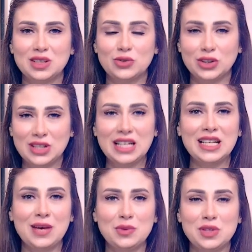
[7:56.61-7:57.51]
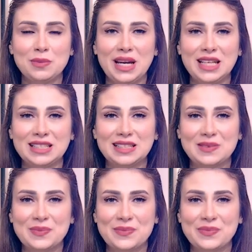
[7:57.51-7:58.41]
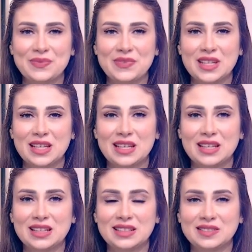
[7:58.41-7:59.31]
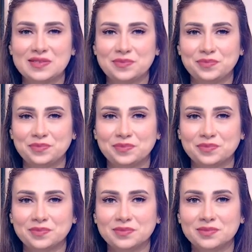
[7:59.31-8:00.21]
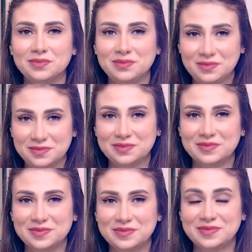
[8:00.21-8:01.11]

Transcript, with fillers: اتفضلي يا حبيبتي معاكي بجد انا دقت من عندهم آه،